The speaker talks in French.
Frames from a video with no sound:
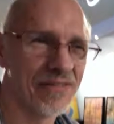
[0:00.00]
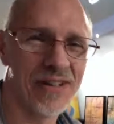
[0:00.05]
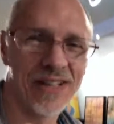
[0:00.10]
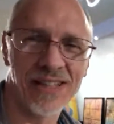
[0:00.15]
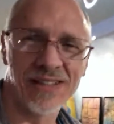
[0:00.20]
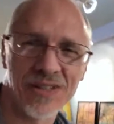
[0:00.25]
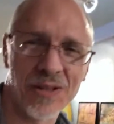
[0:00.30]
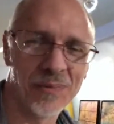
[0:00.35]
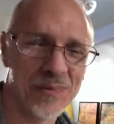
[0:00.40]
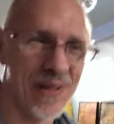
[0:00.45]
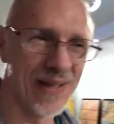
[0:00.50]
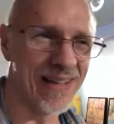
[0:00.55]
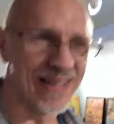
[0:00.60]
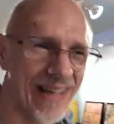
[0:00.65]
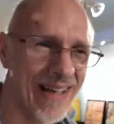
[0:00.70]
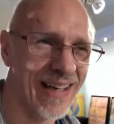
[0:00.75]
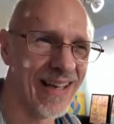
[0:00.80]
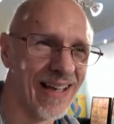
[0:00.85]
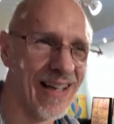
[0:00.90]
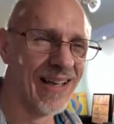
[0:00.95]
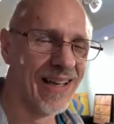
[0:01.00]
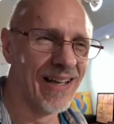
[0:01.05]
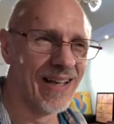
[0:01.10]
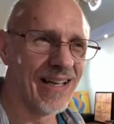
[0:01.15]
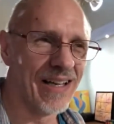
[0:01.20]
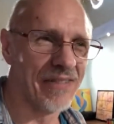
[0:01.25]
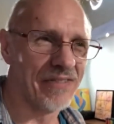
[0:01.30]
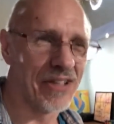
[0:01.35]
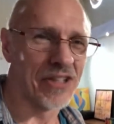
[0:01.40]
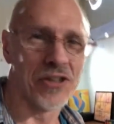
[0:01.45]
va être compliqué
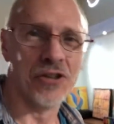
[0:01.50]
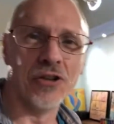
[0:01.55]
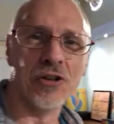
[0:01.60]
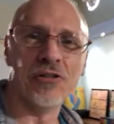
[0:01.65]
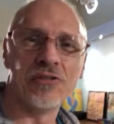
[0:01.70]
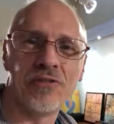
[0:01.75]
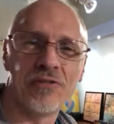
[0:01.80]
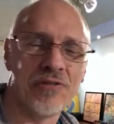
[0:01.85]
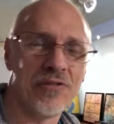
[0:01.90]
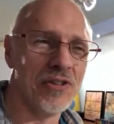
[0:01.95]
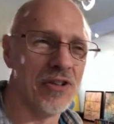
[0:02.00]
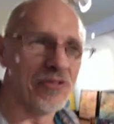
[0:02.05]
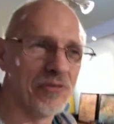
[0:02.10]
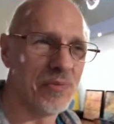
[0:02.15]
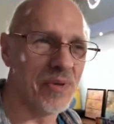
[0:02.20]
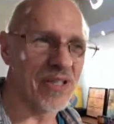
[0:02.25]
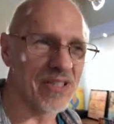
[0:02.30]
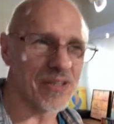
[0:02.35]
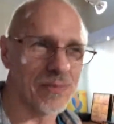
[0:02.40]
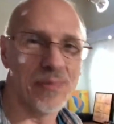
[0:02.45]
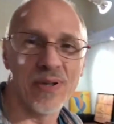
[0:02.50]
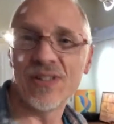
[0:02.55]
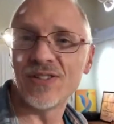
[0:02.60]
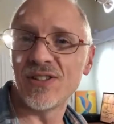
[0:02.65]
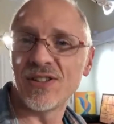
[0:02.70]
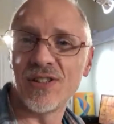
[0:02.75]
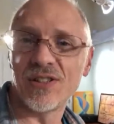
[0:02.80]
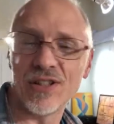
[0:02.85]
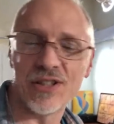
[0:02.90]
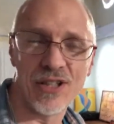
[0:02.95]
avec 9, neuf pièces. Un
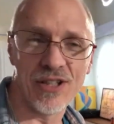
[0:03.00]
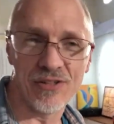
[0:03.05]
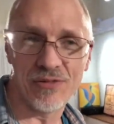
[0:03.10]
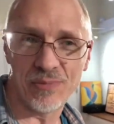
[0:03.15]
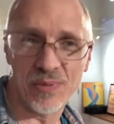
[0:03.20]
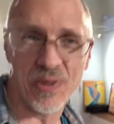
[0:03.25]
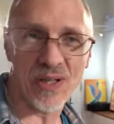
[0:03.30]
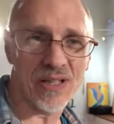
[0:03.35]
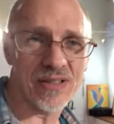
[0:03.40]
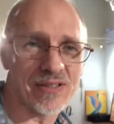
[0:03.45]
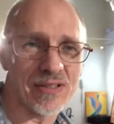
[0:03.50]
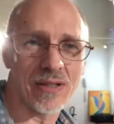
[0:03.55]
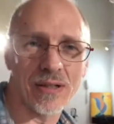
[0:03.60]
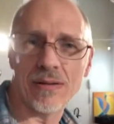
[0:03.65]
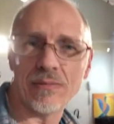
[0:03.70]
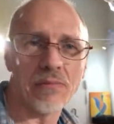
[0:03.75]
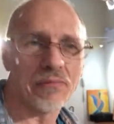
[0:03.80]
puzzle de neuf pièces,